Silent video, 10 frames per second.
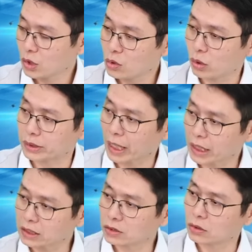广
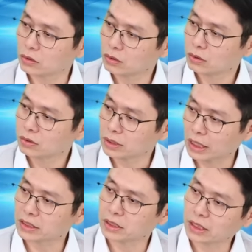达这种
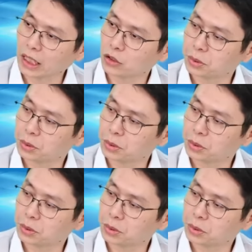长期的大牛